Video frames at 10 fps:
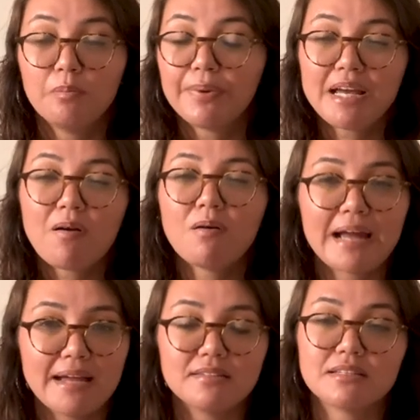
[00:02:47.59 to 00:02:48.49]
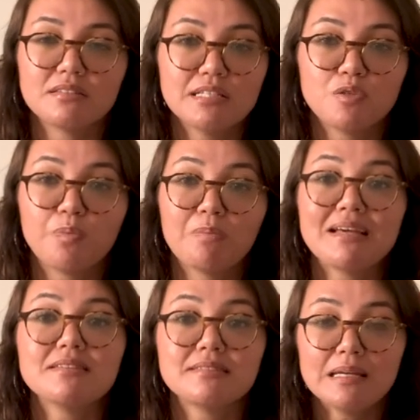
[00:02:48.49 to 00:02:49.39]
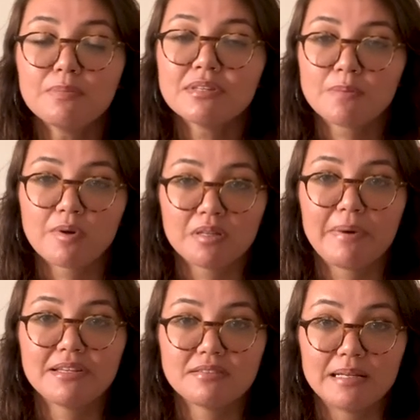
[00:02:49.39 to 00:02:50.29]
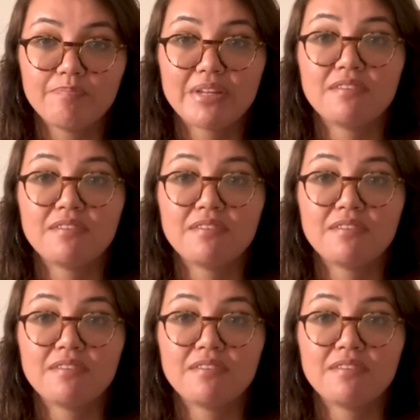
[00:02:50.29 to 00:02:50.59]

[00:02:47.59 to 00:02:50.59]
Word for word: Porque qualquer exercício, por mais simples que possa parecer,